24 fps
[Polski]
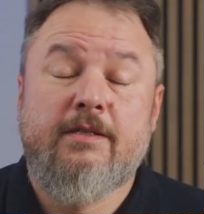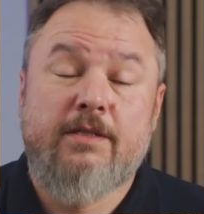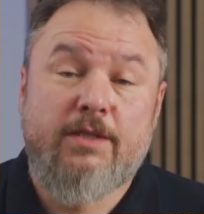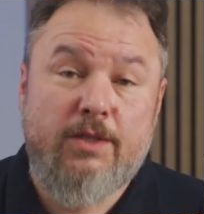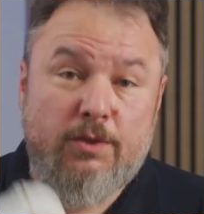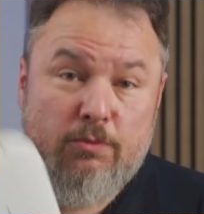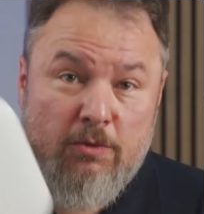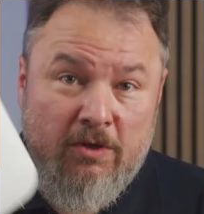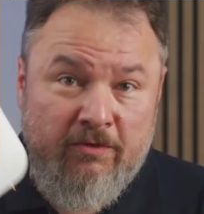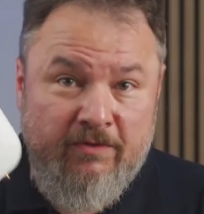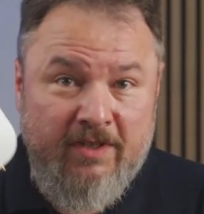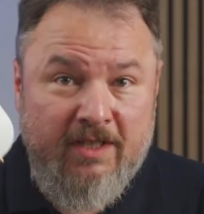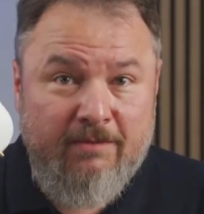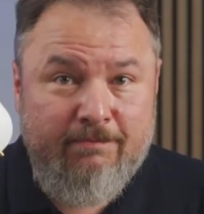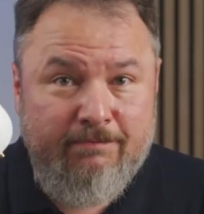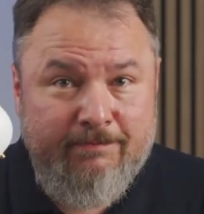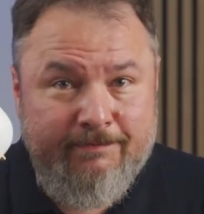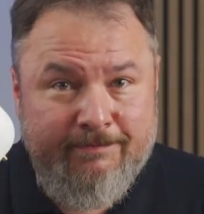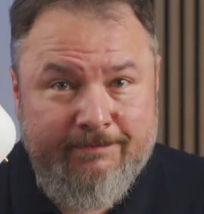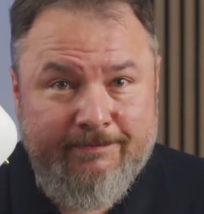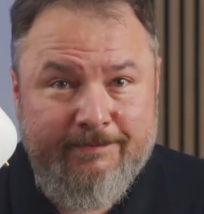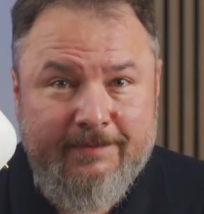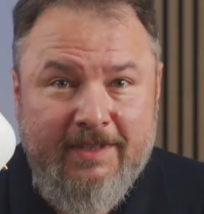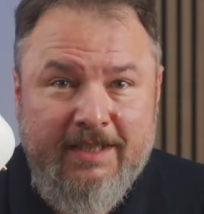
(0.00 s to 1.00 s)
Słowem,
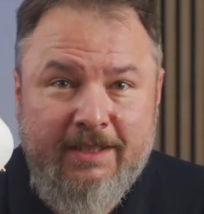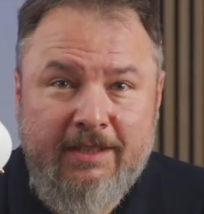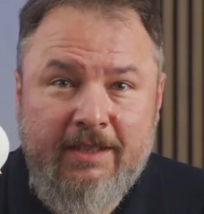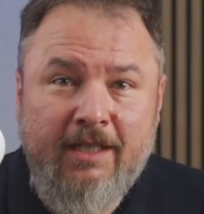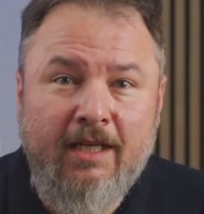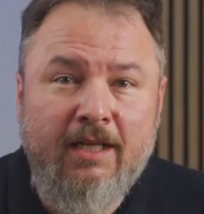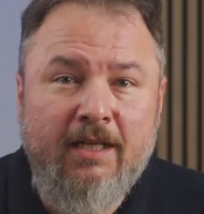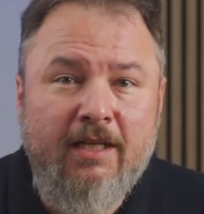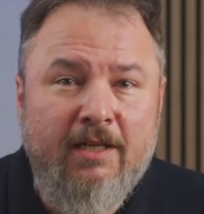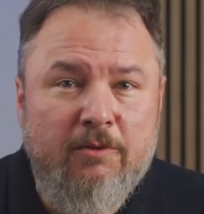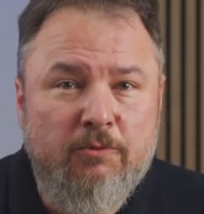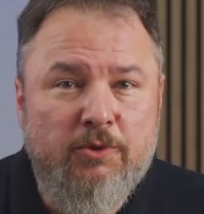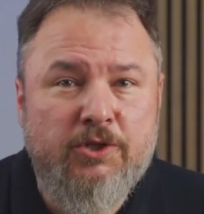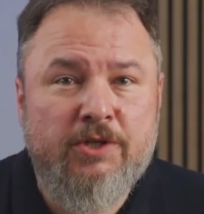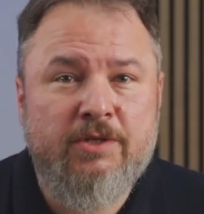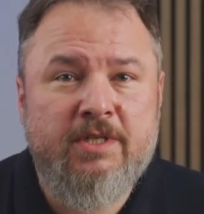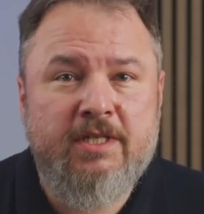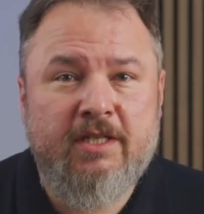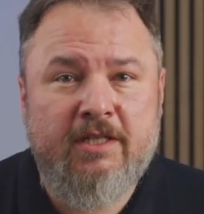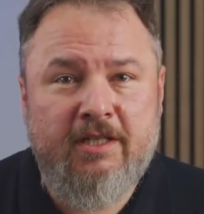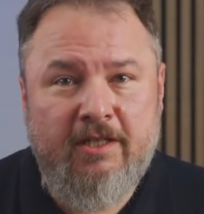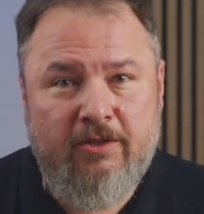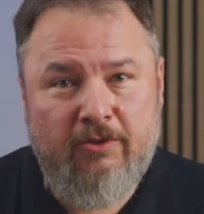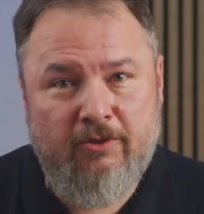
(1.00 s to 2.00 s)
idealne
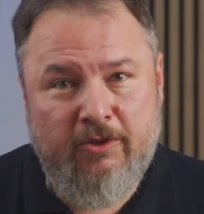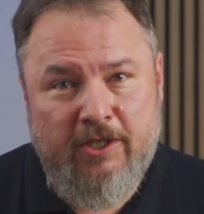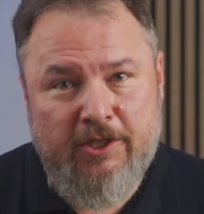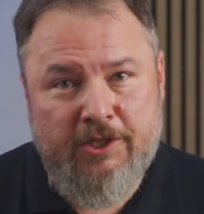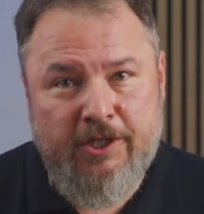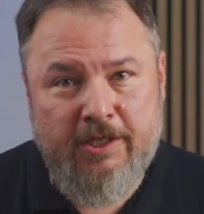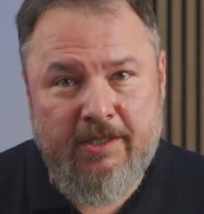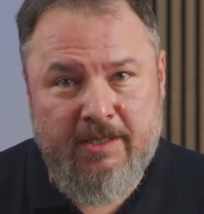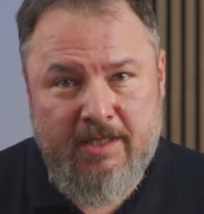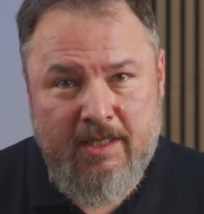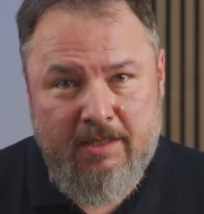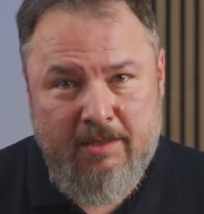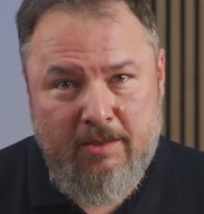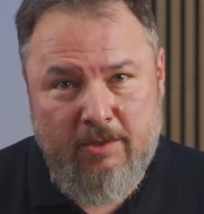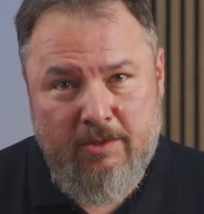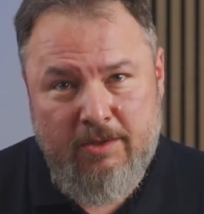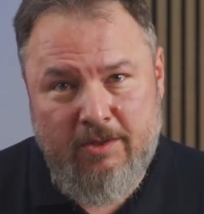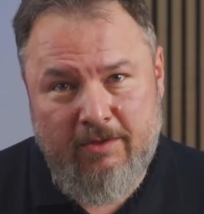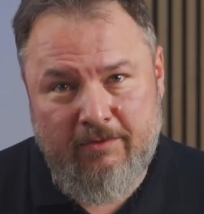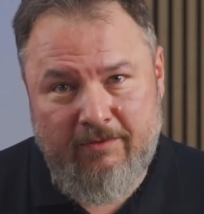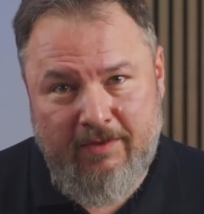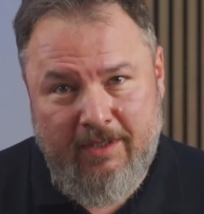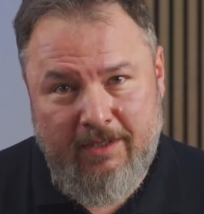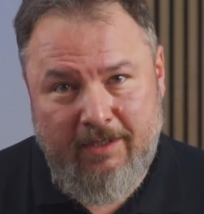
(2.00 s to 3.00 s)
urządzenie do naszych
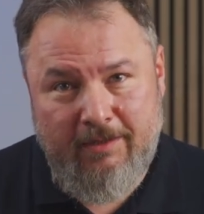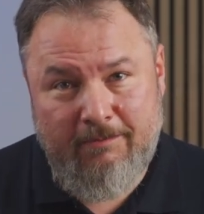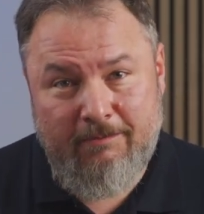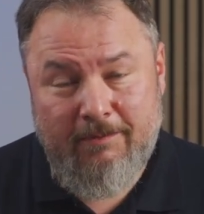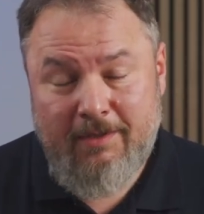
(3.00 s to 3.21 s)
zastosowań.